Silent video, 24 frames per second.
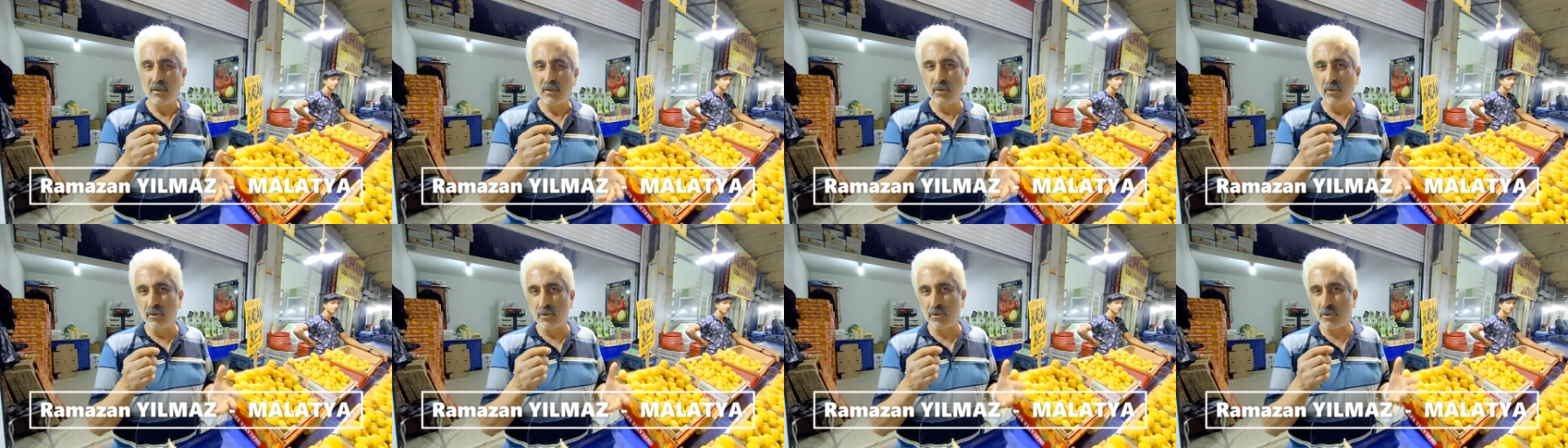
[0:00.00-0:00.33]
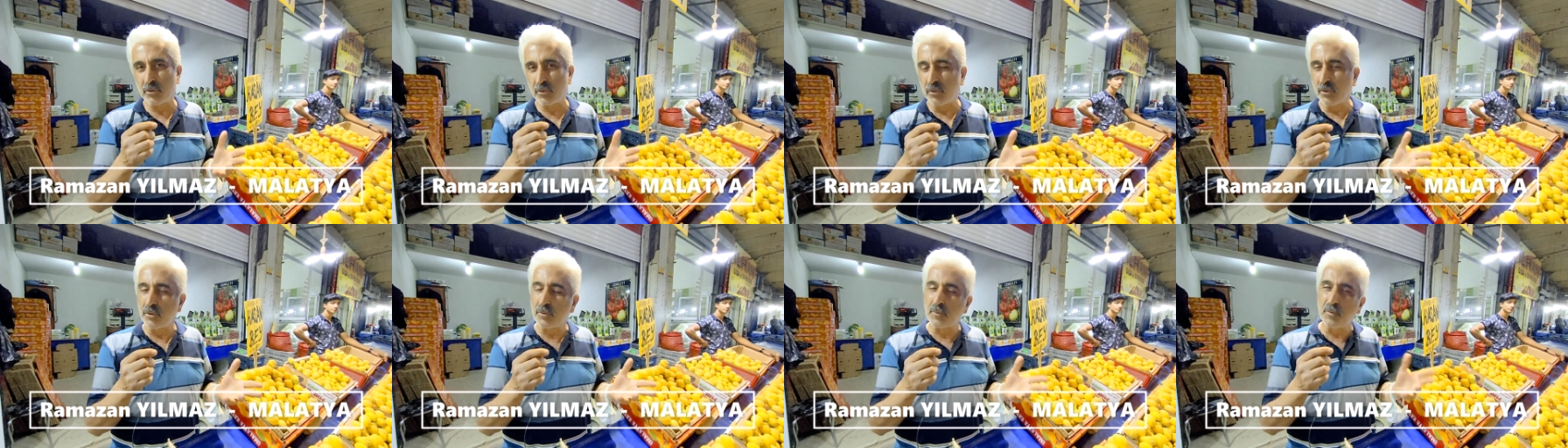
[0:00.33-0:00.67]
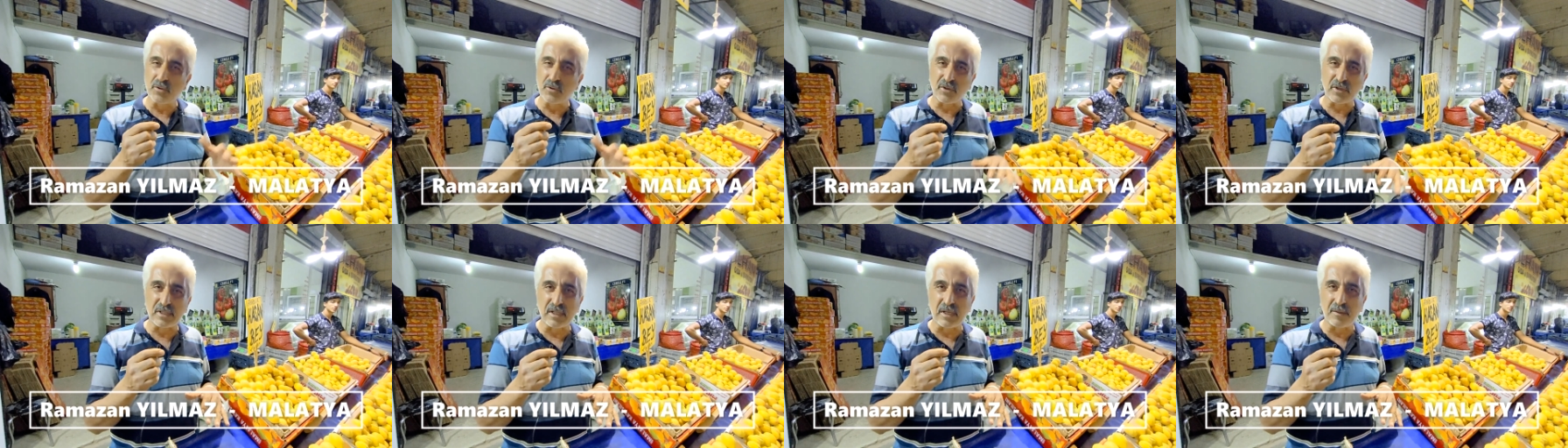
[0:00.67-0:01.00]
3 üç, üç
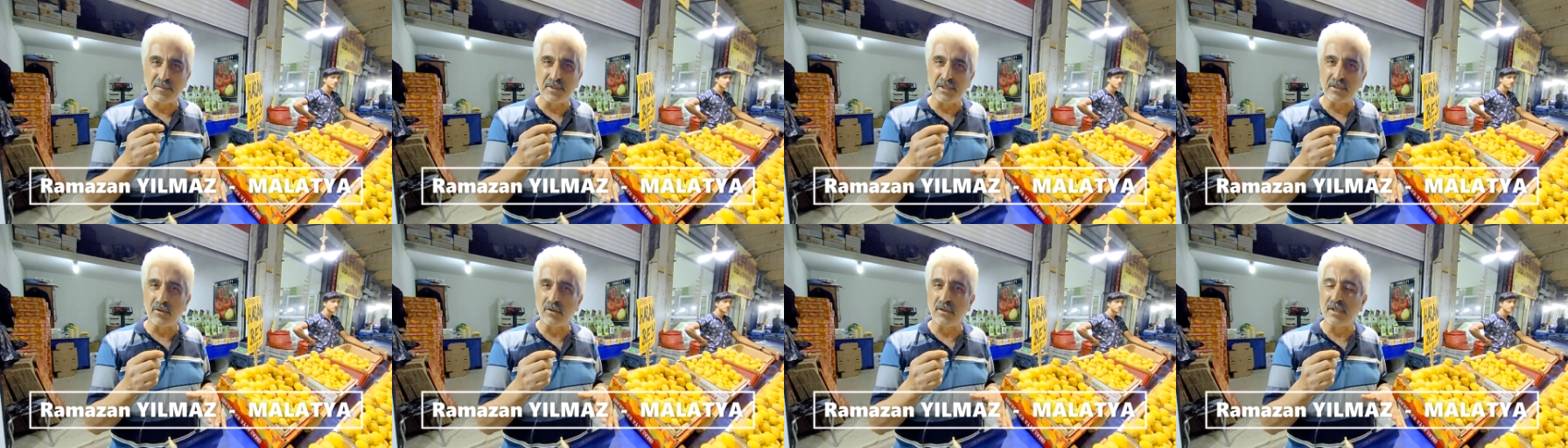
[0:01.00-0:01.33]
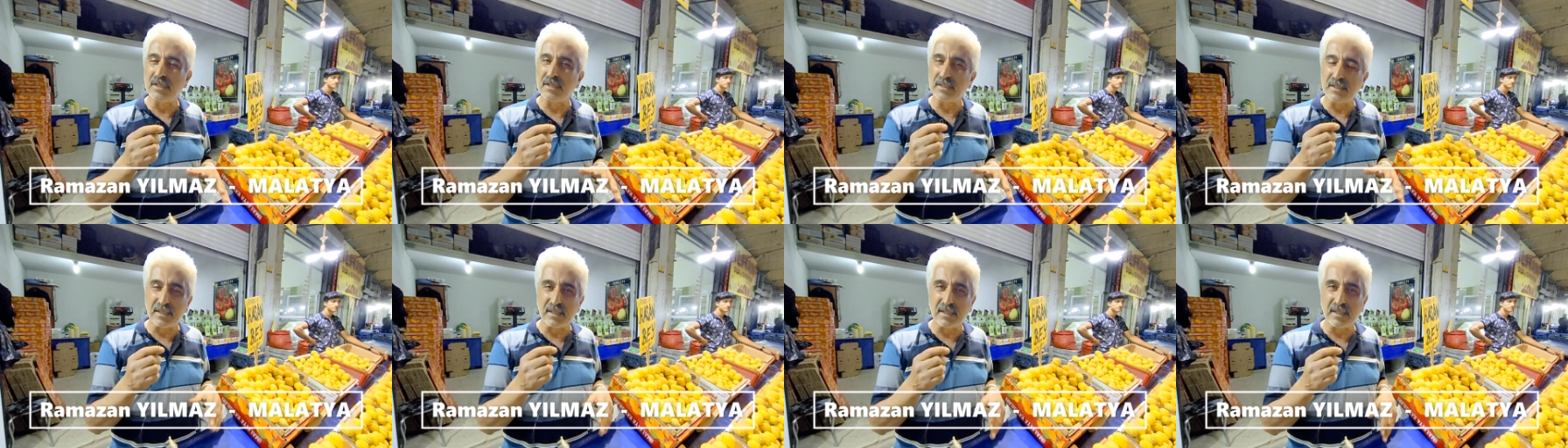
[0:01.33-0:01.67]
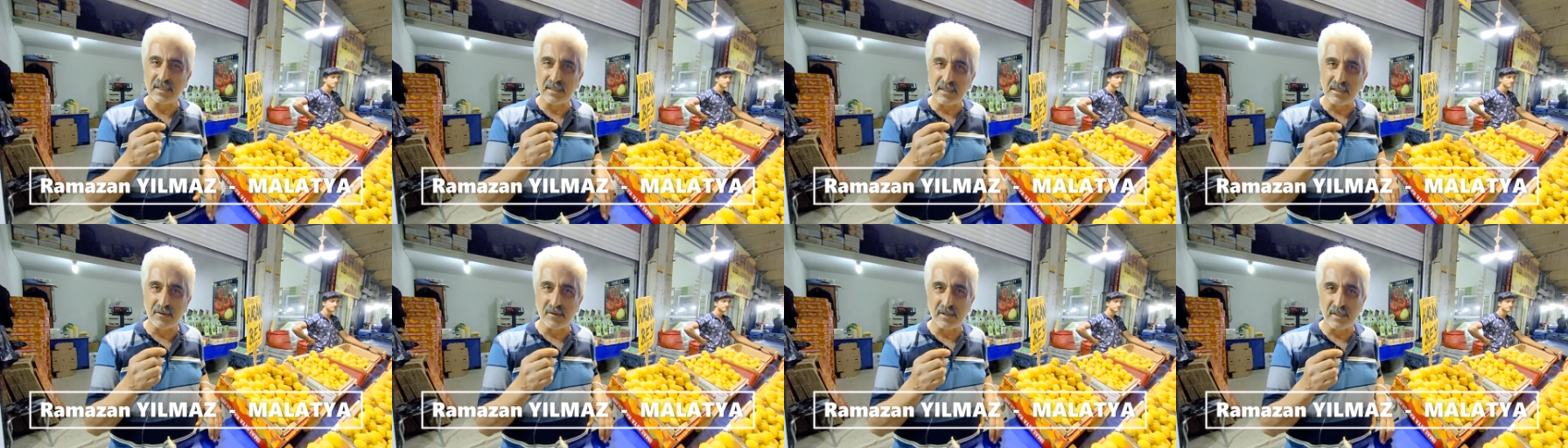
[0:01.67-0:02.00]
buçukta bir olan
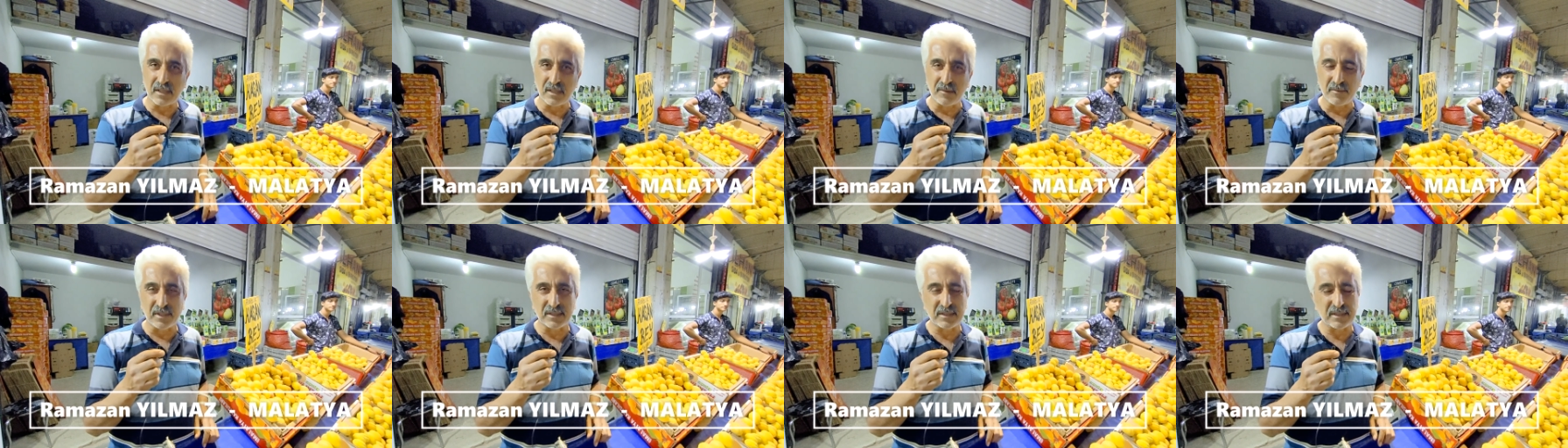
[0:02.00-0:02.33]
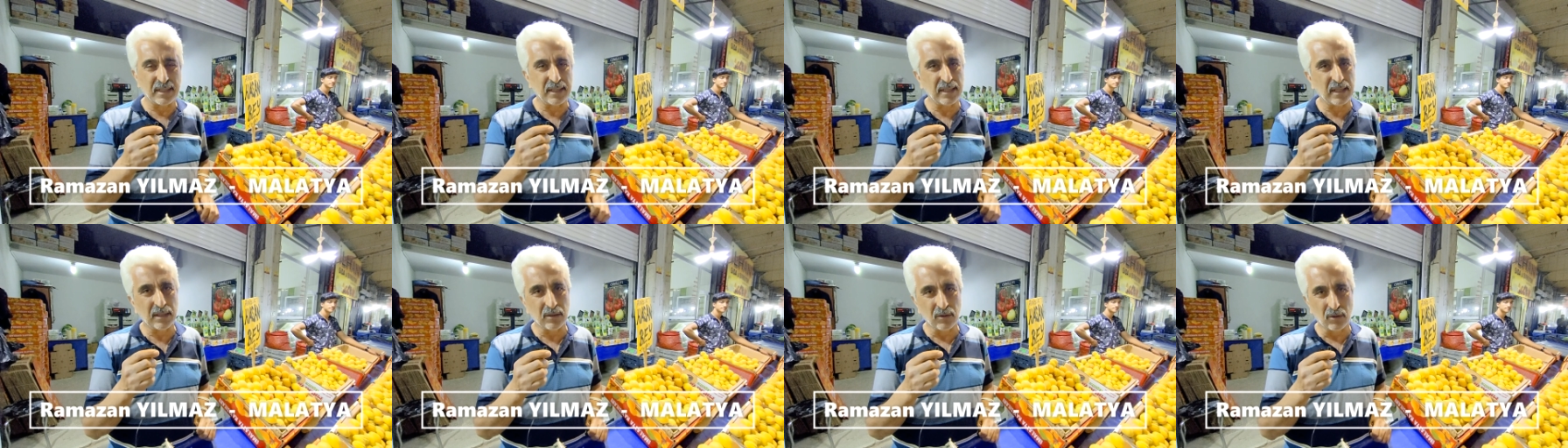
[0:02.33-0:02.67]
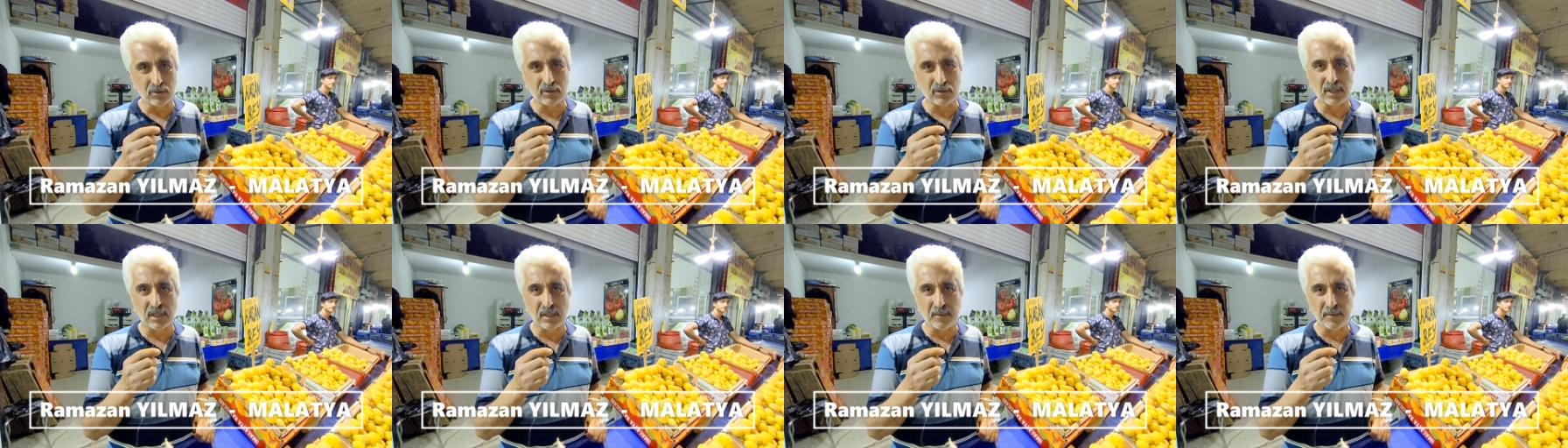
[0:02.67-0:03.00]
yerler de var ama genel
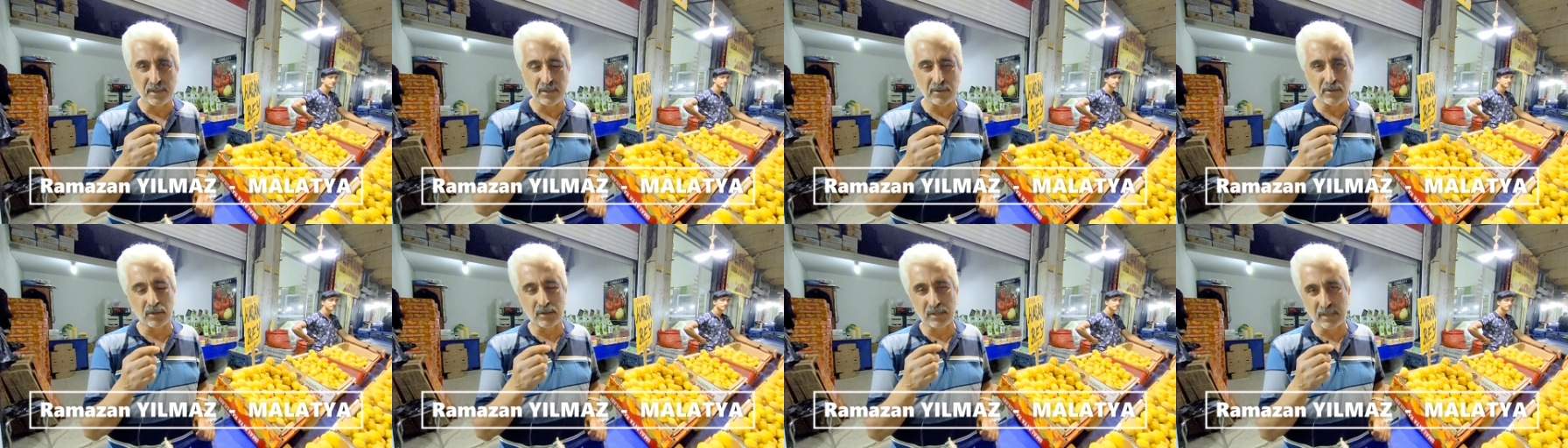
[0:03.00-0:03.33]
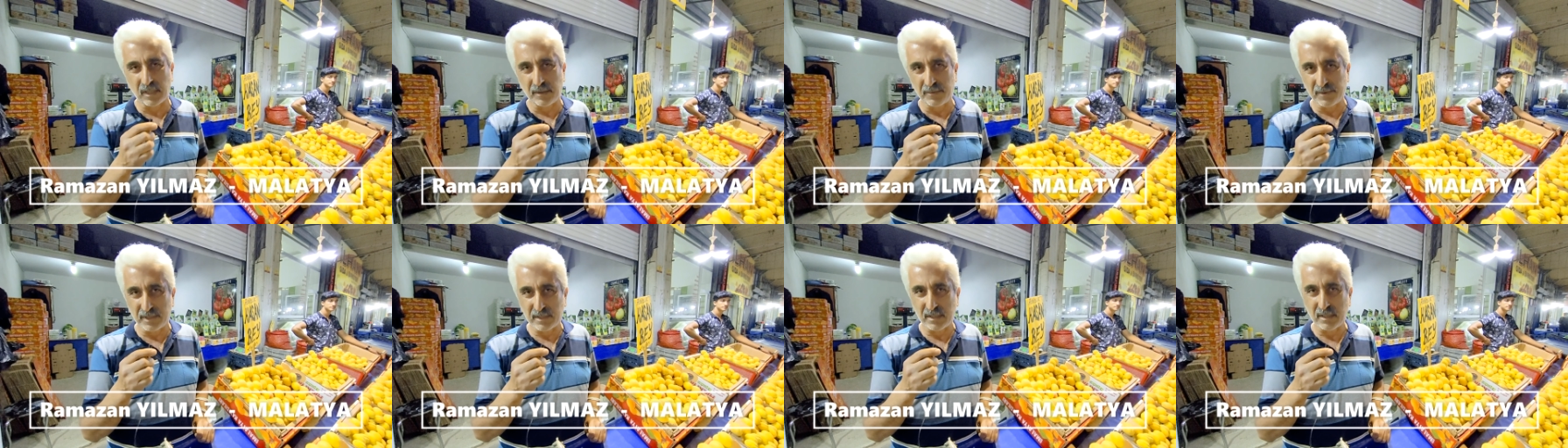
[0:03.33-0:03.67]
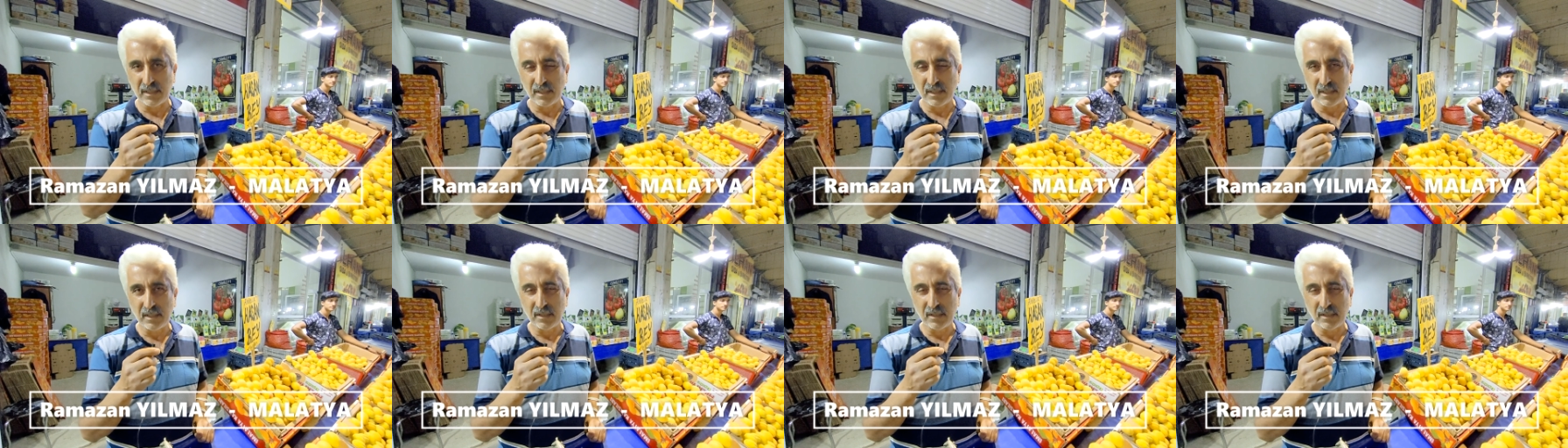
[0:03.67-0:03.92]
ortalama dörtte bir.